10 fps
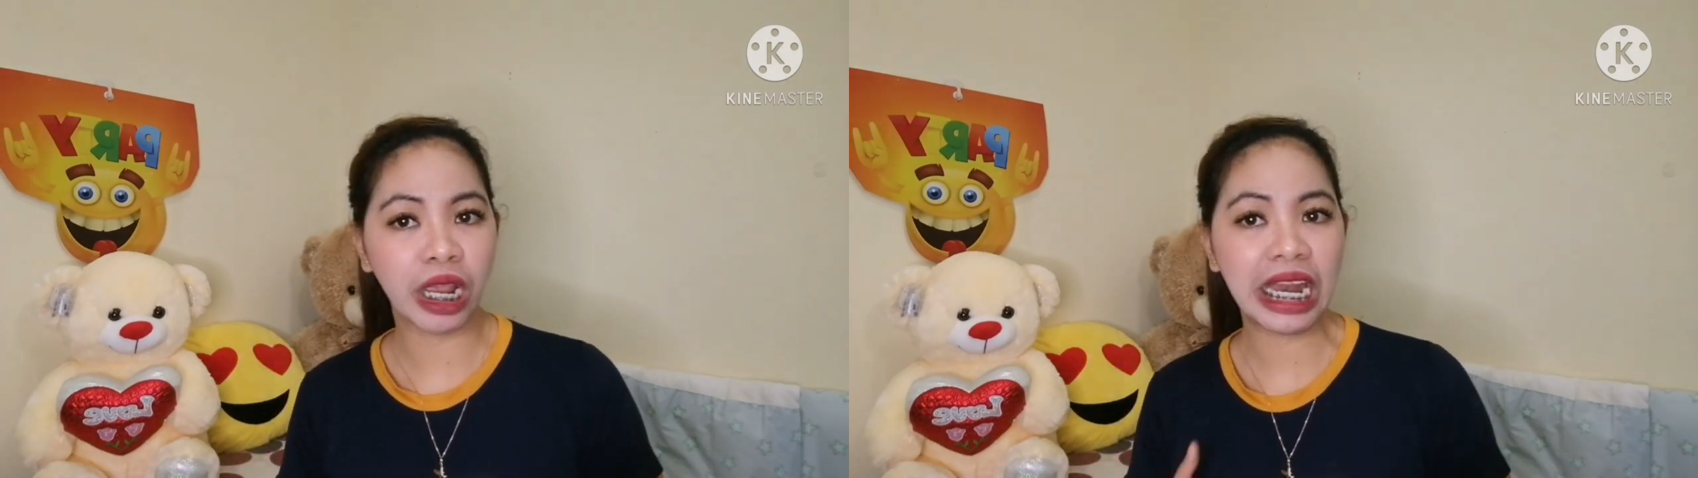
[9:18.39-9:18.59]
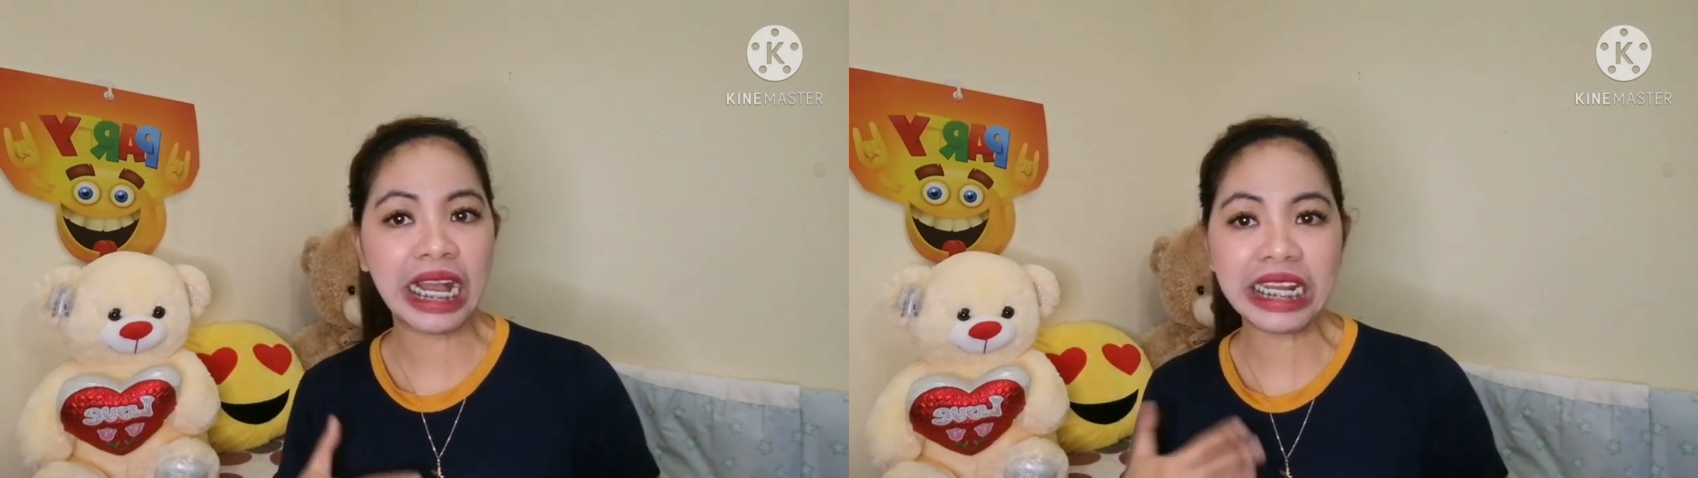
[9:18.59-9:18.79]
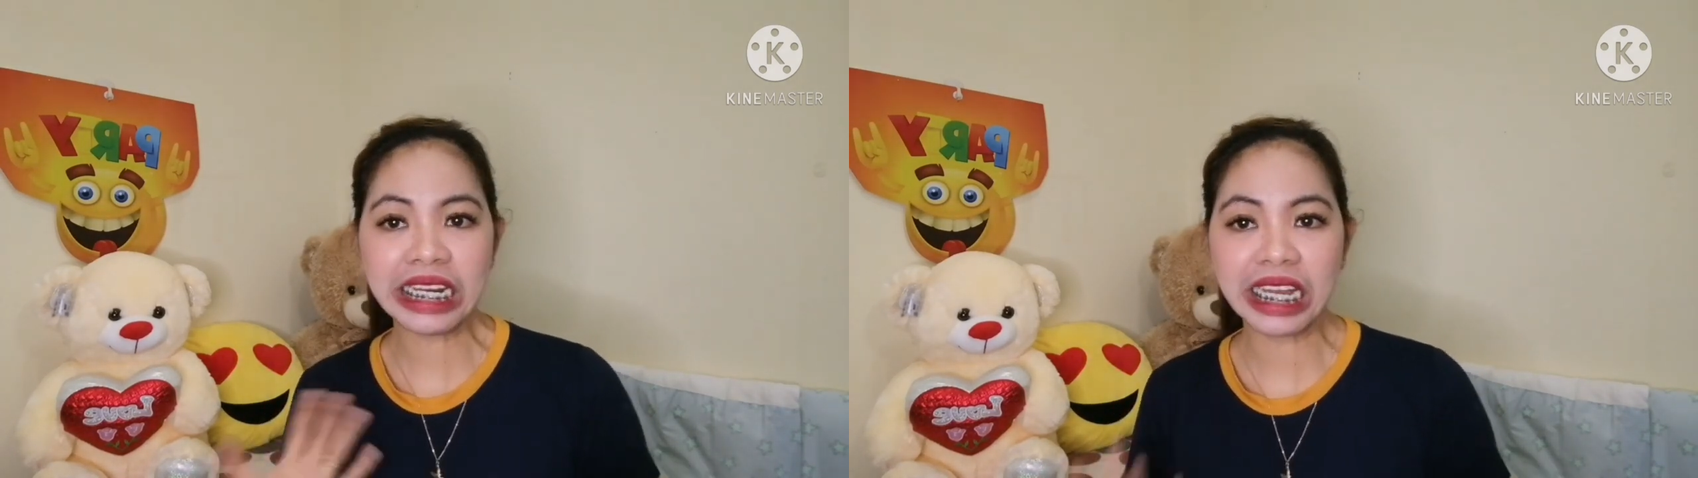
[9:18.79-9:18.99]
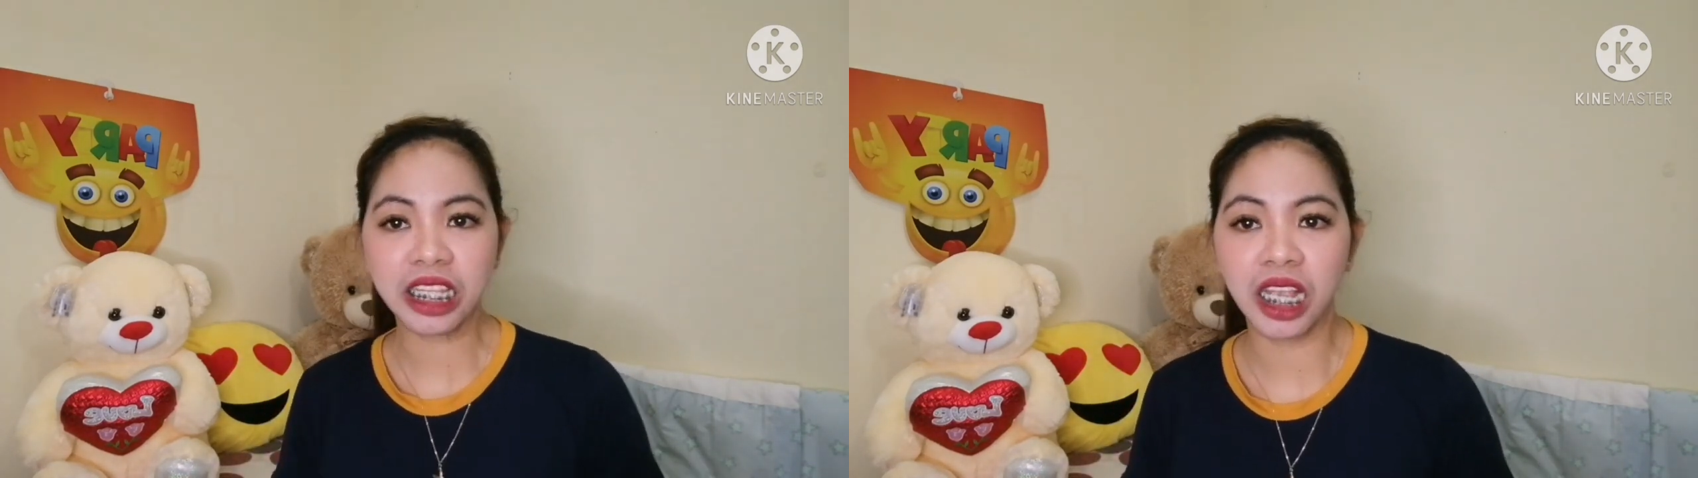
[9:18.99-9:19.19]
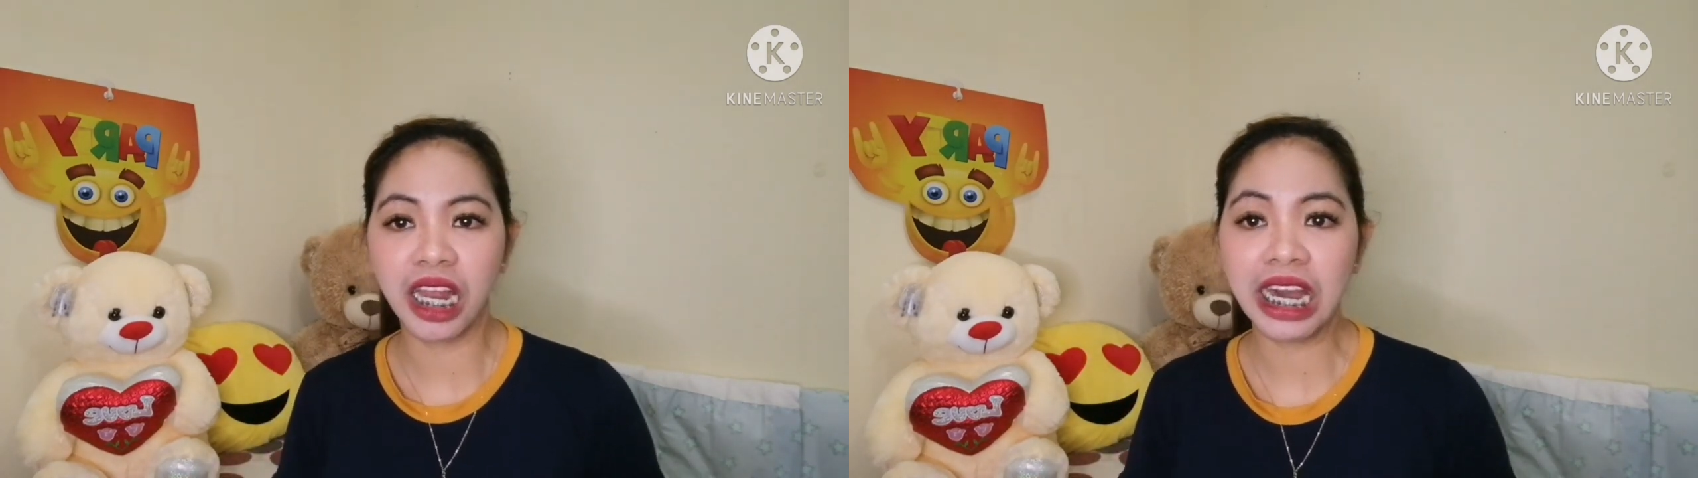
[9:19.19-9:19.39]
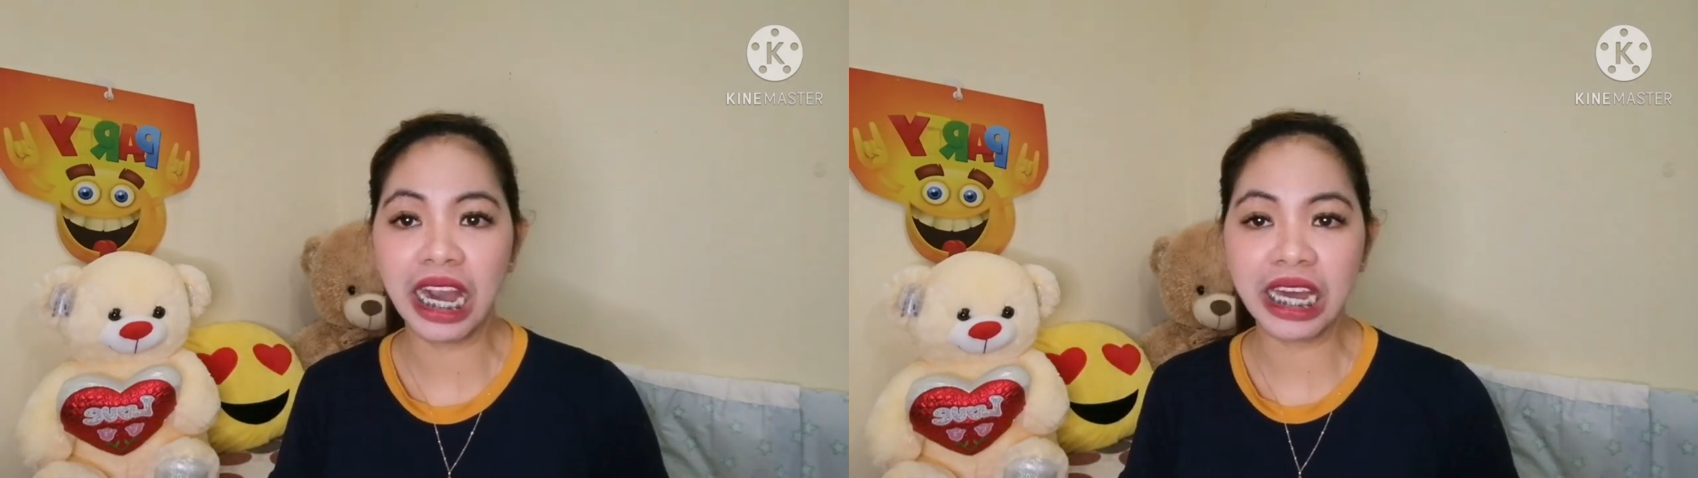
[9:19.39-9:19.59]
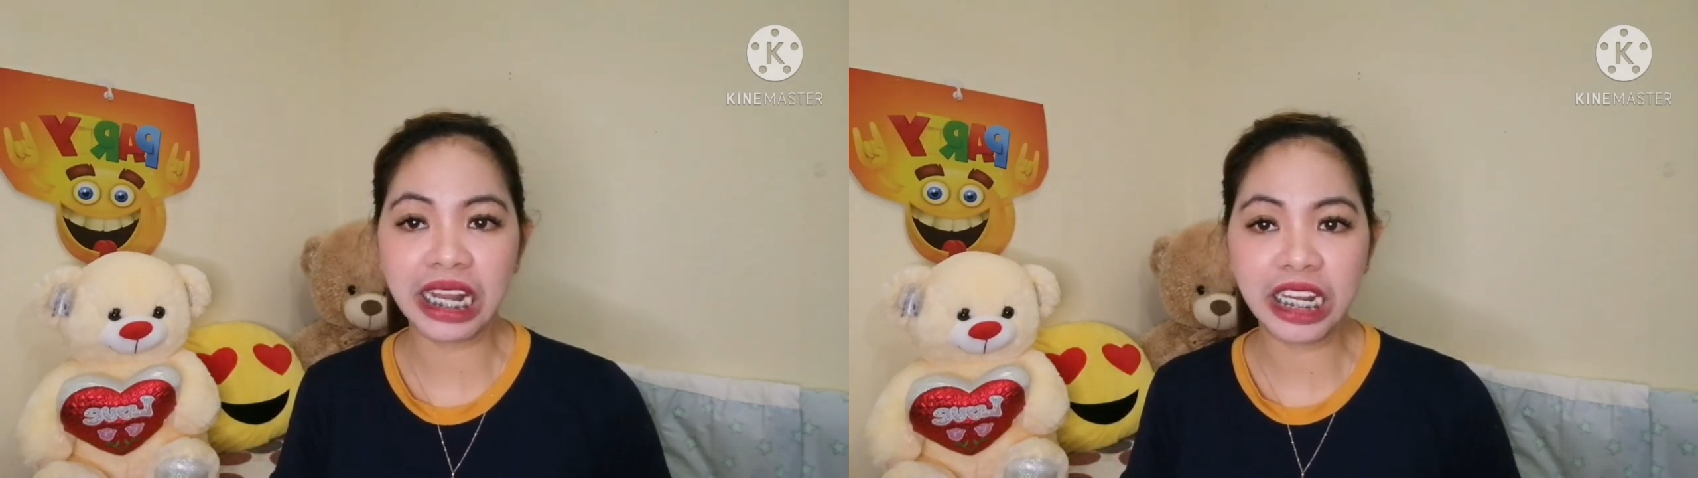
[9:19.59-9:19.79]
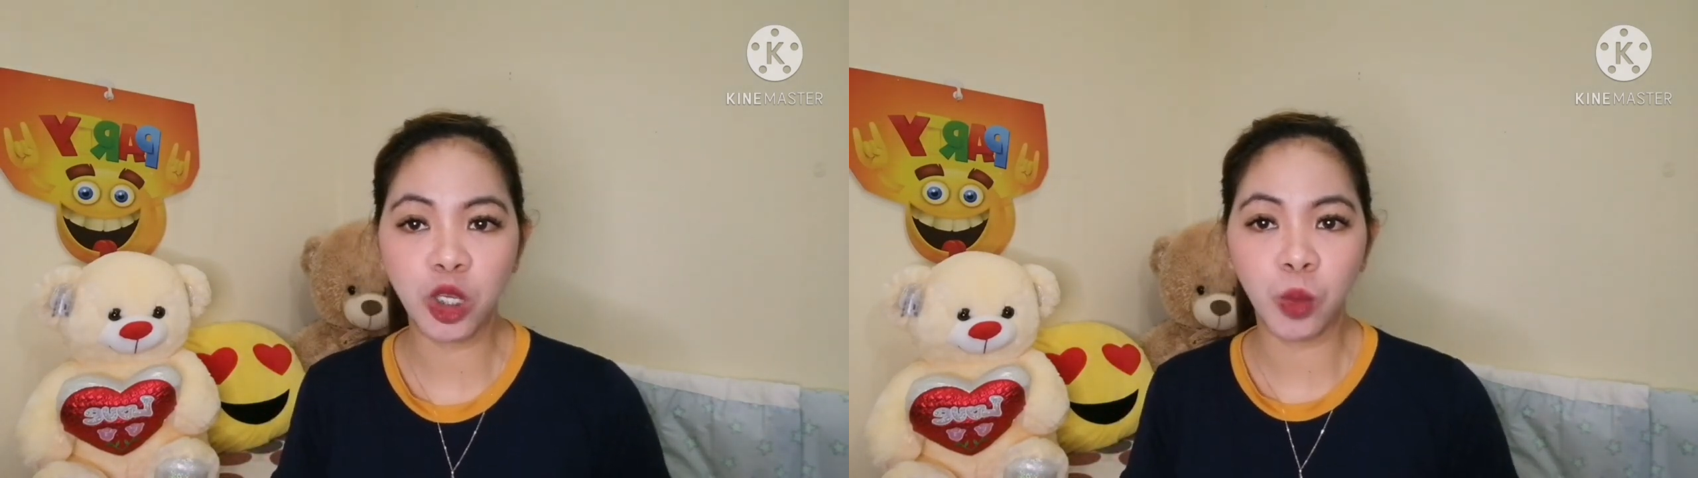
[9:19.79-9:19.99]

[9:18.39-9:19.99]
kailangan na nating aralin